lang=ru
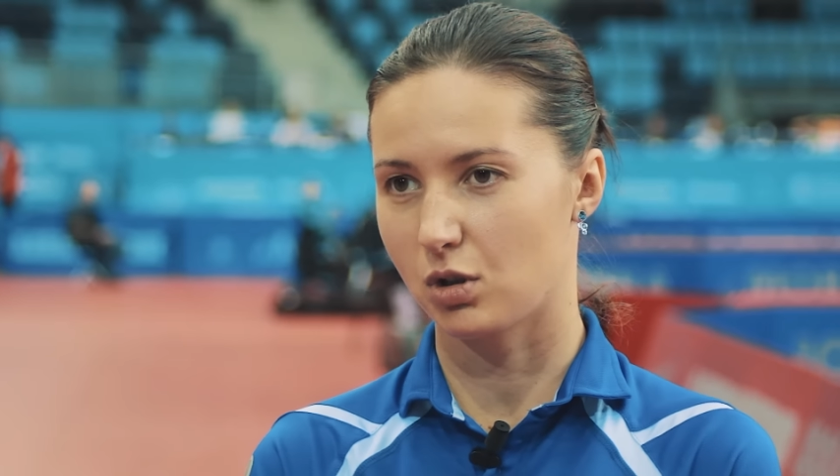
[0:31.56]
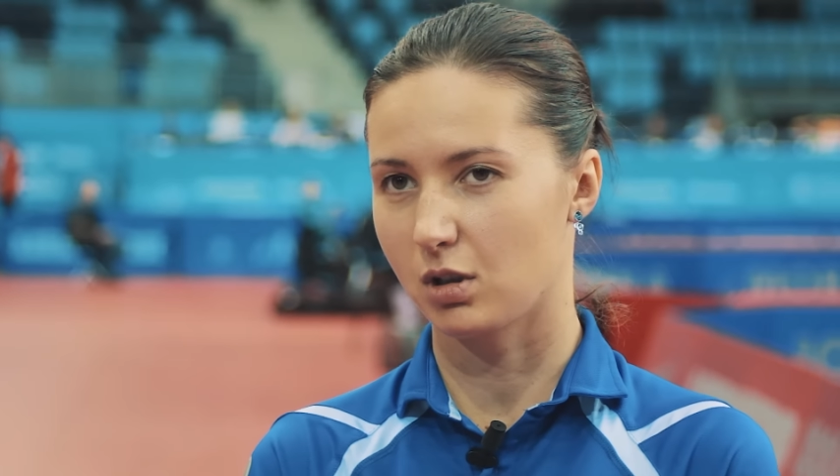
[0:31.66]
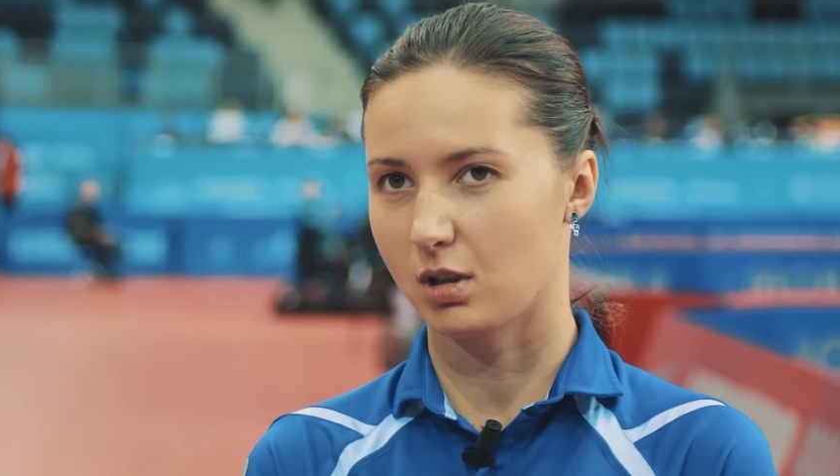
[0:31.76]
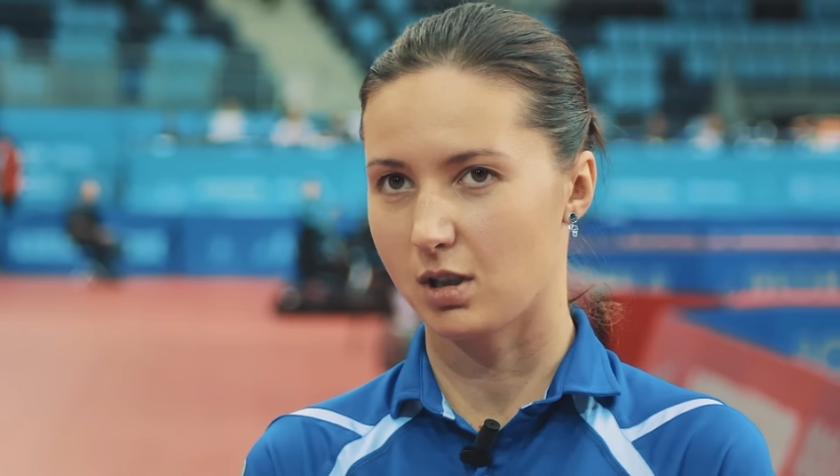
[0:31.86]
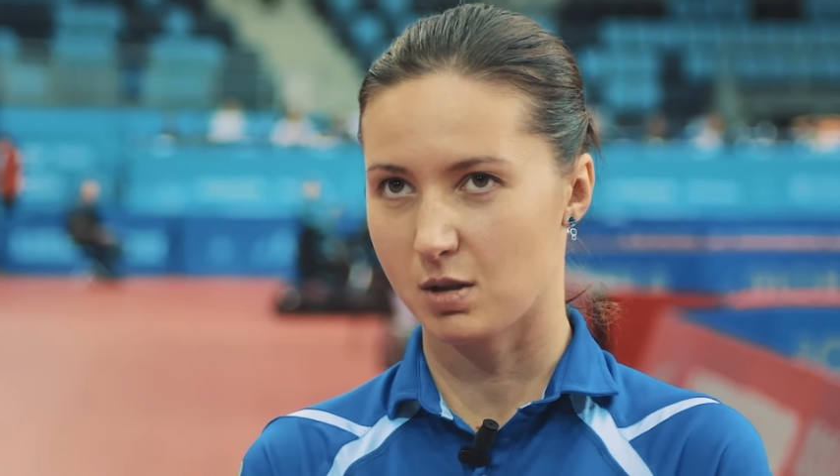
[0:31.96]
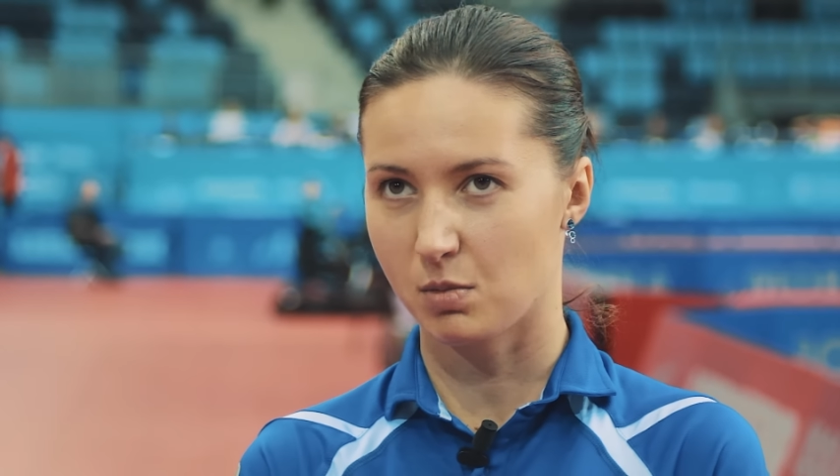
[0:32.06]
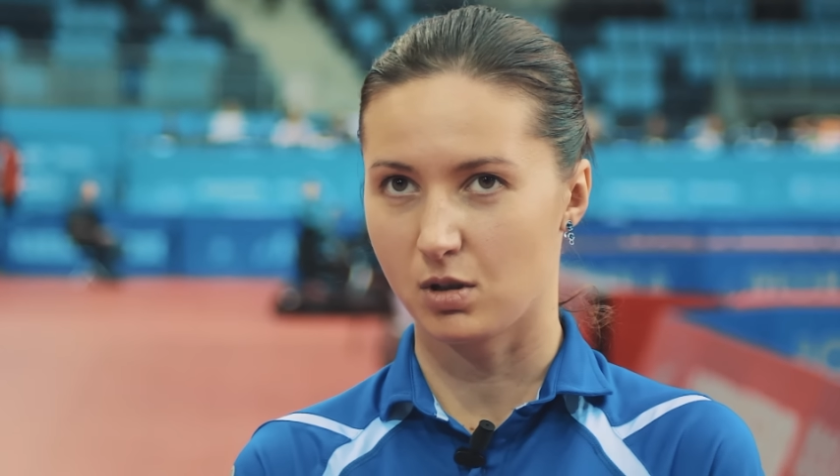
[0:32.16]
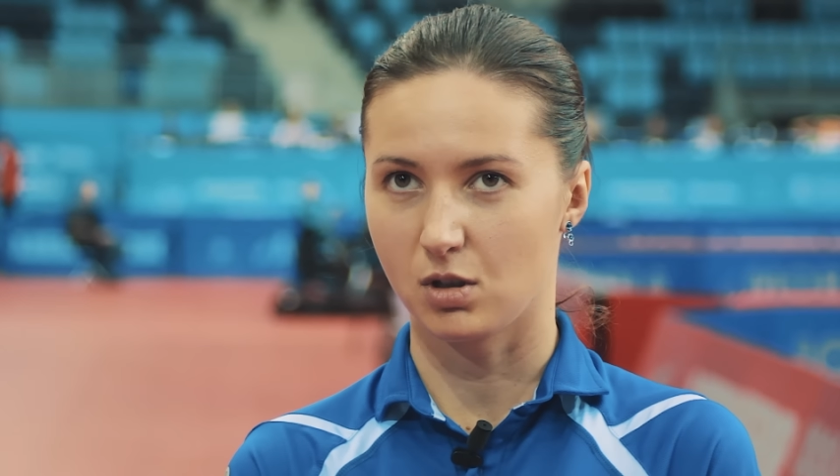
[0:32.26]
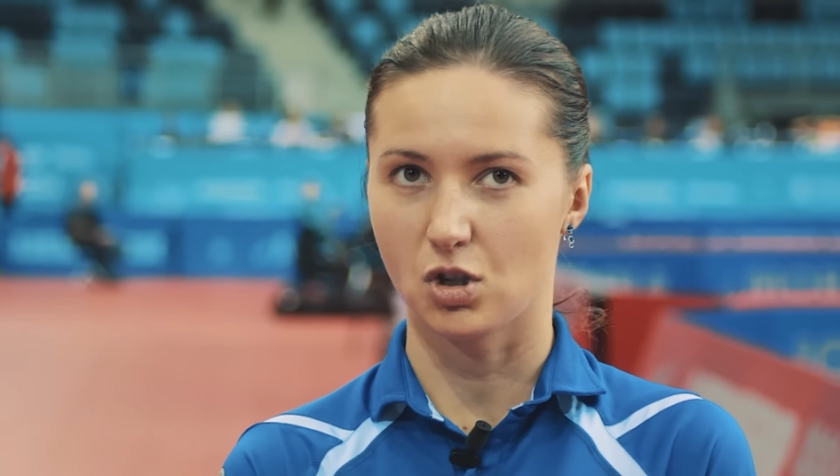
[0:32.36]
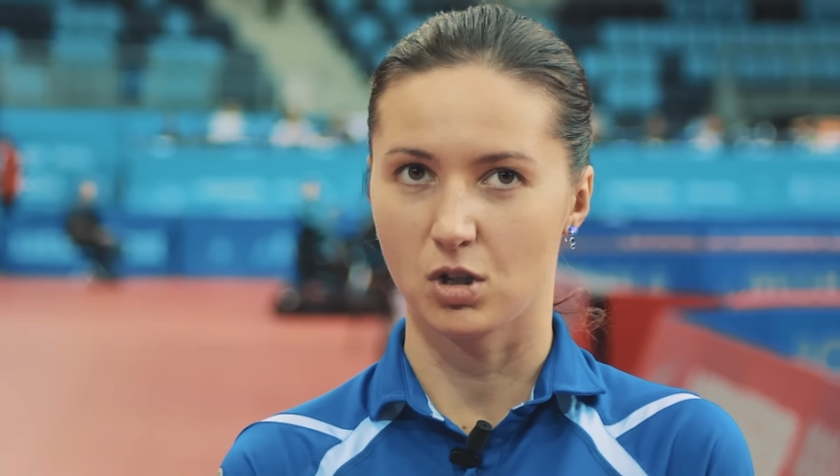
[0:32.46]
что
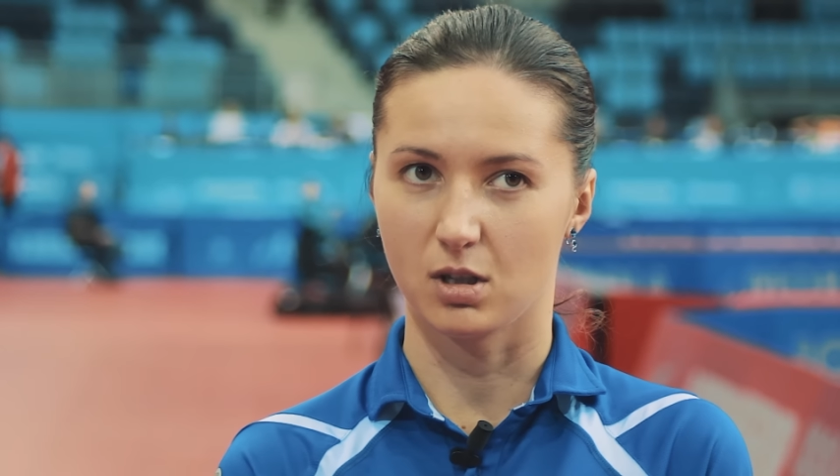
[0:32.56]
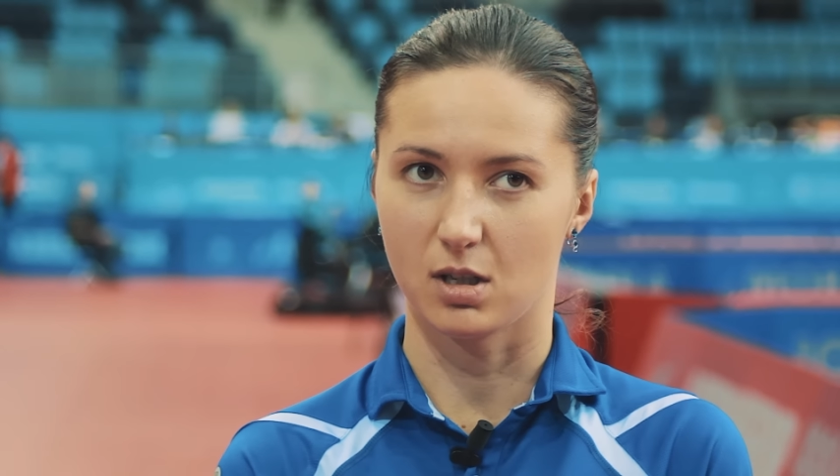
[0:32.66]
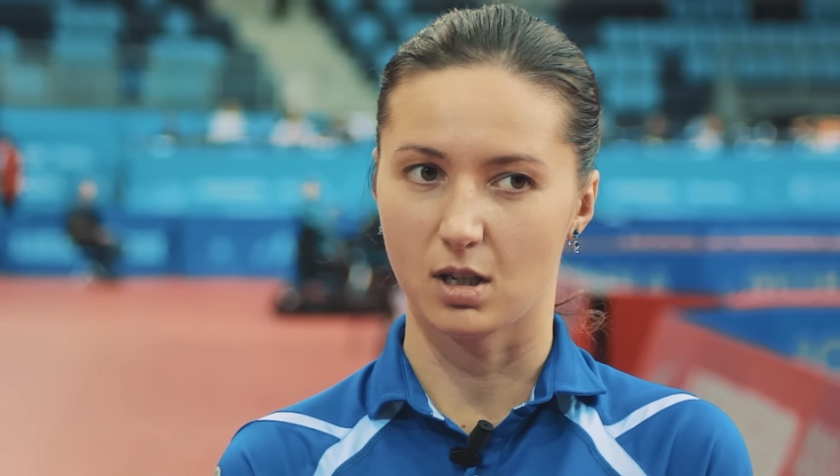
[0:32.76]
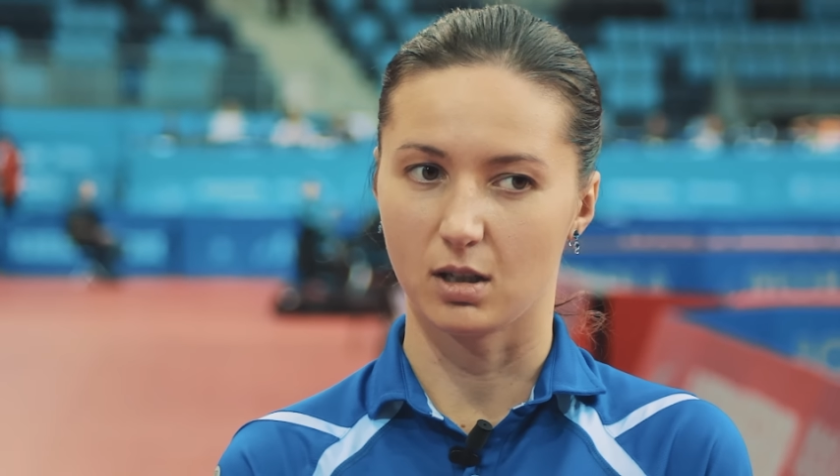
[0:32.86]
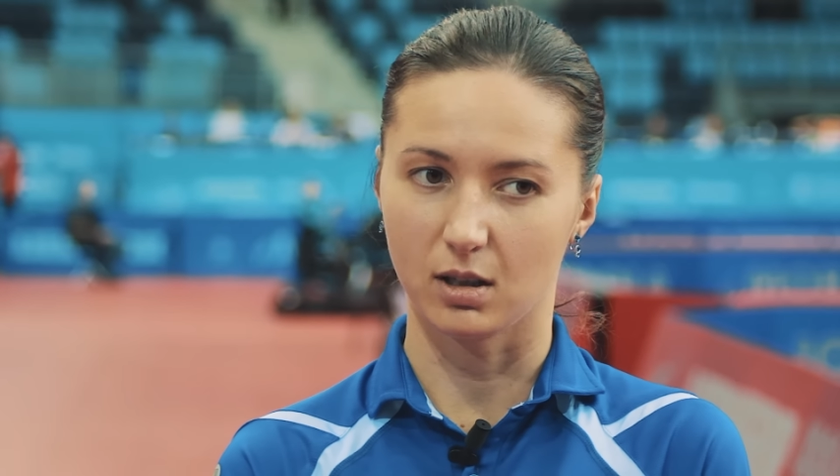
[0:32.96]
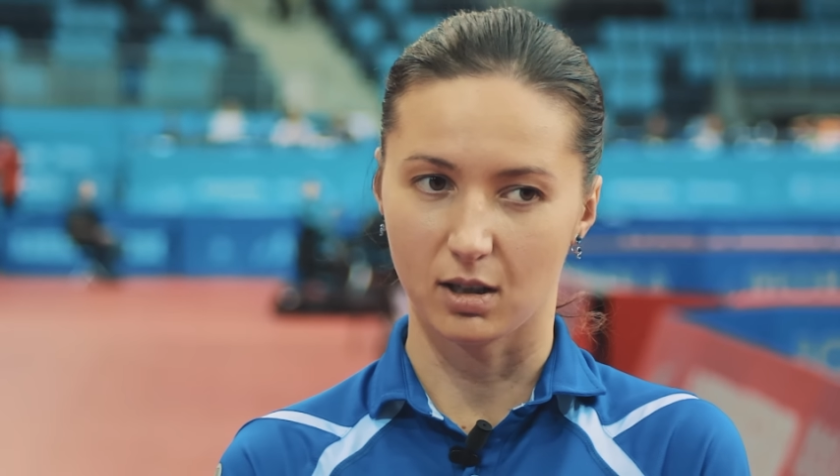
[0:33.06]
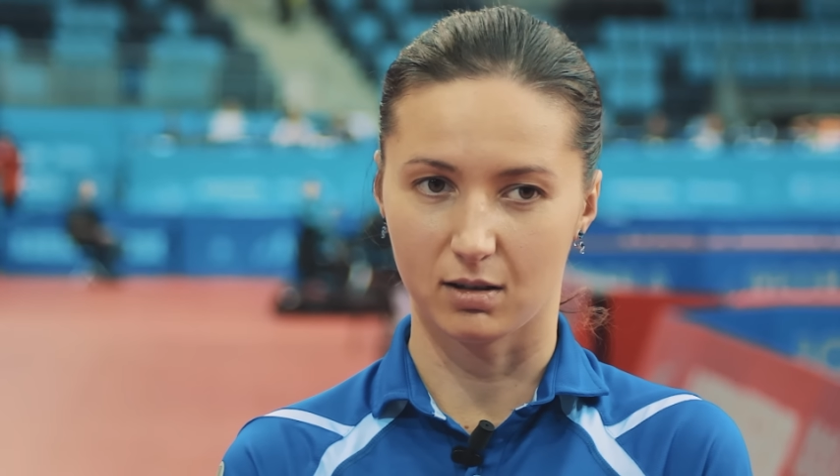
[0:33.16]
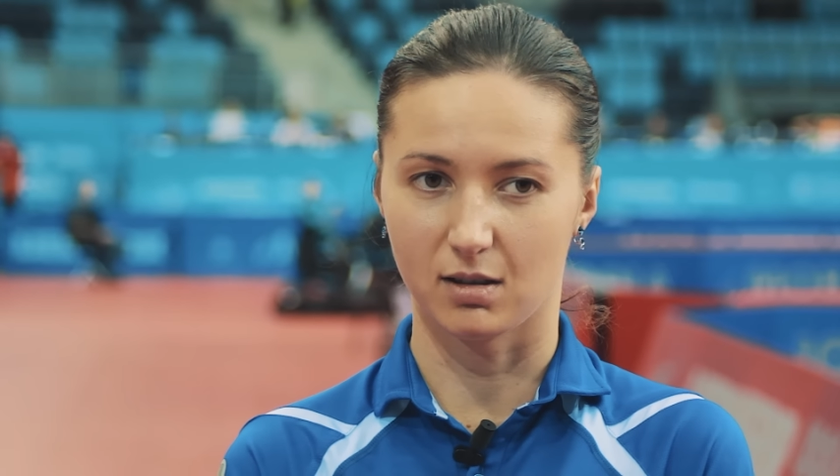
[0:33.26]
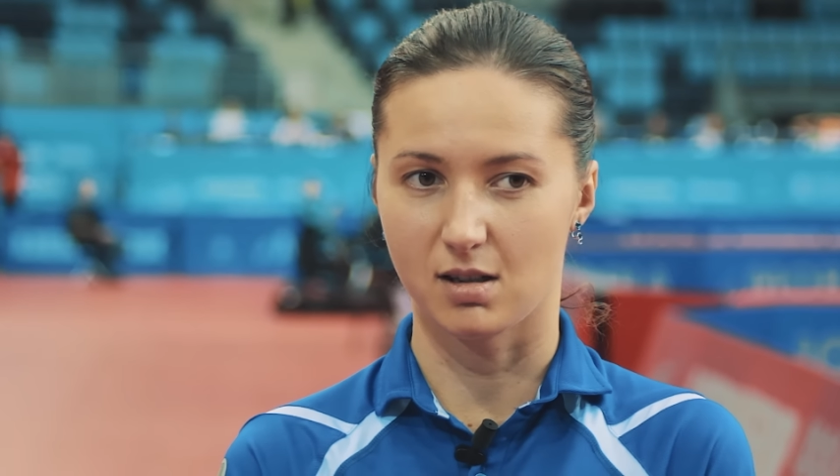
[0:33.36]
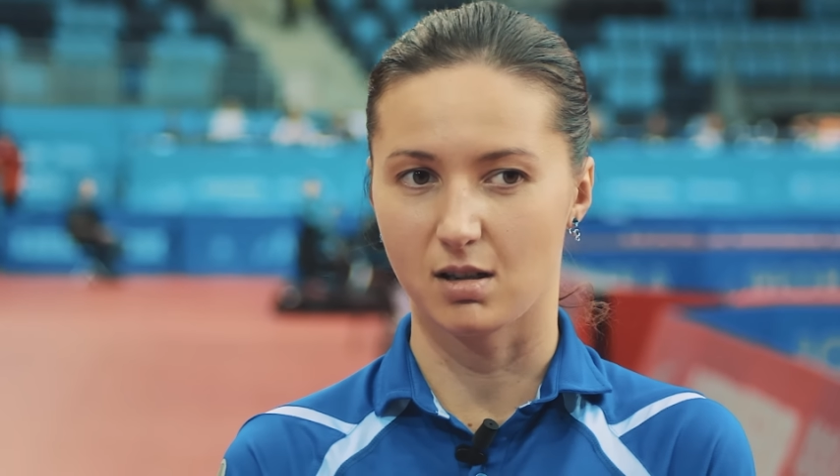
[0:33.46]
разминочный зал и
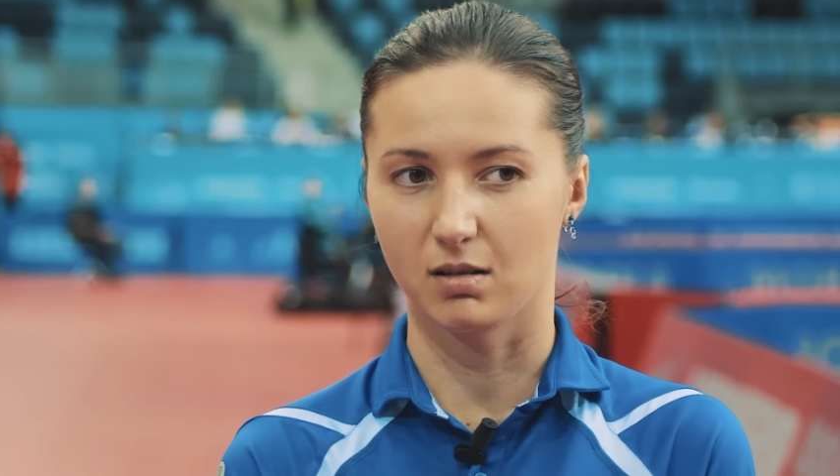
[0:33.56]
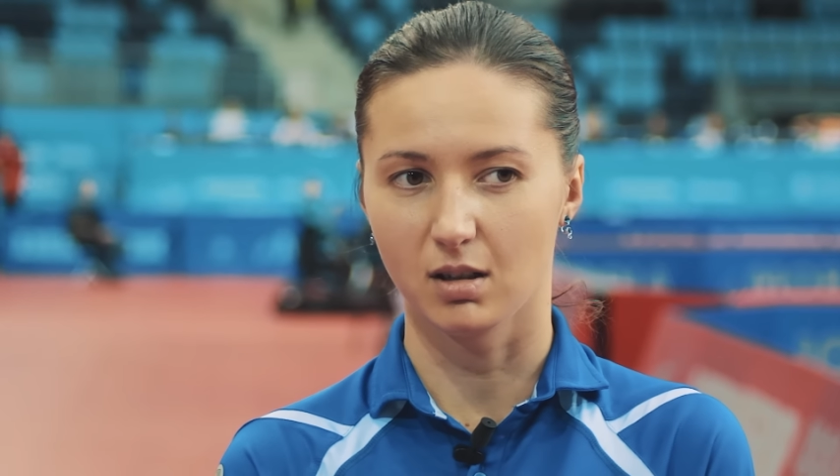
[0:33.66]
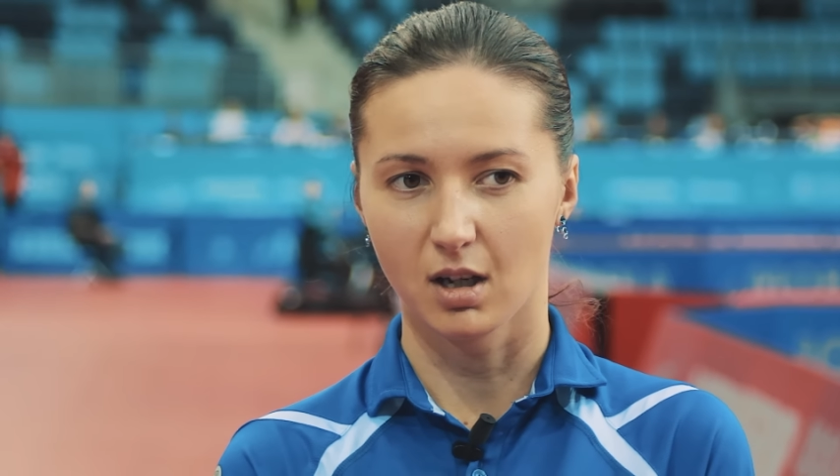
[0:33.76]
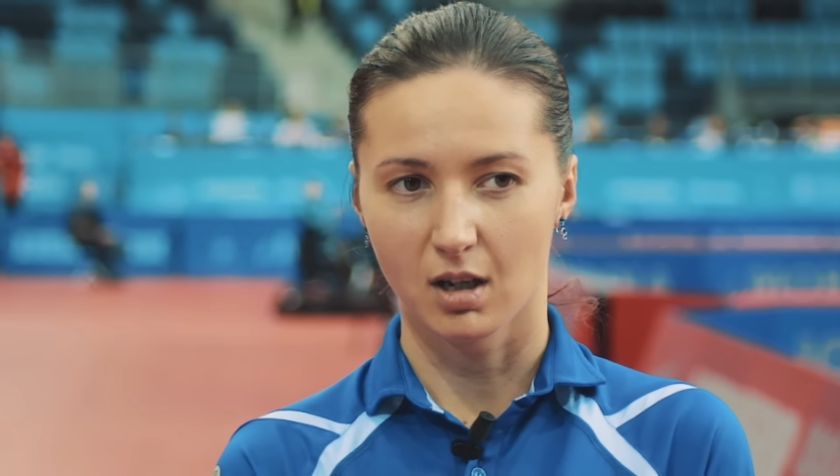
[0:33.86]
этот зал